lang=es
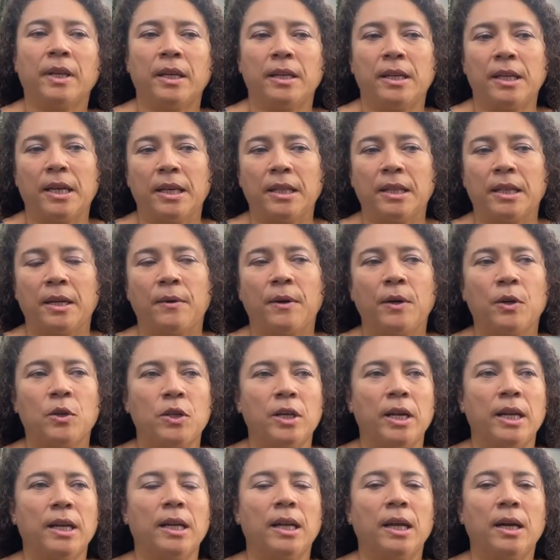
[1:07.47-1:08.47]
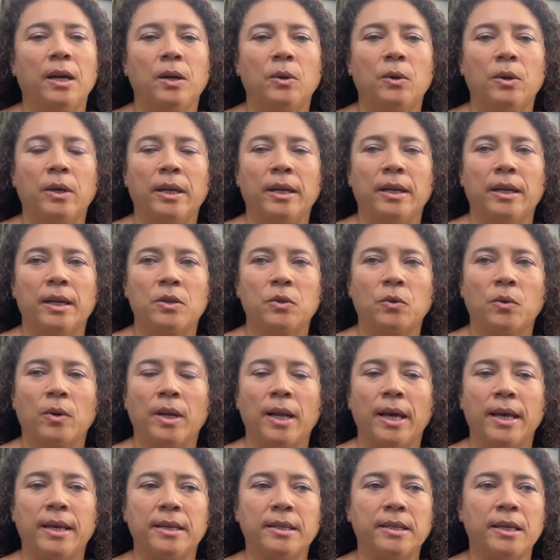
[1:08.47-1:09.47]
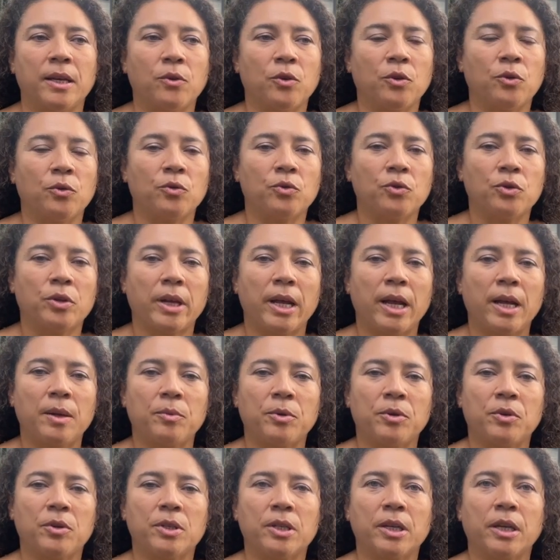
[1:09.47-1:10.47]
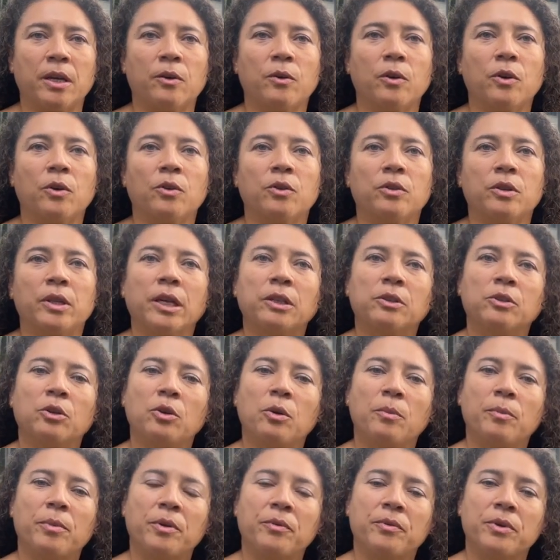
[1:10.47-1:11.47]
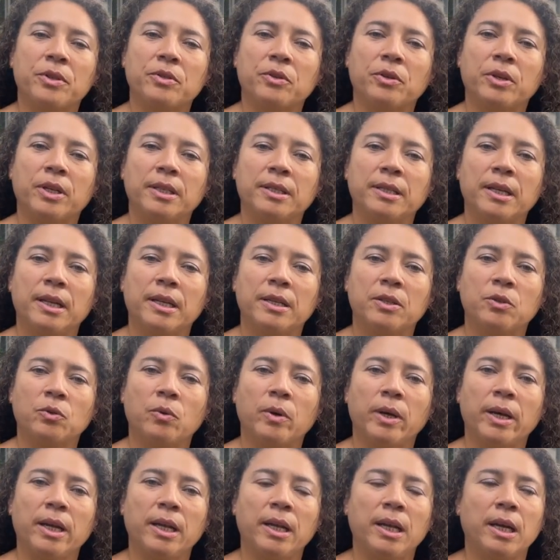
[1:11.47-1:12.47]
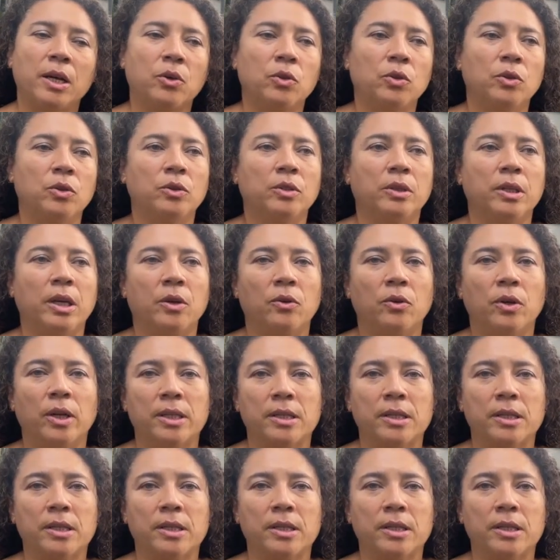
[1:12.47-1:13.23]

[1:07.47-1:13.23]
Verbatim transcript: ya de trabajo ya en la, en la, Escuela de Diseño Industrial, pues yo he seguido en contacto con profesores de la escuela, con Diego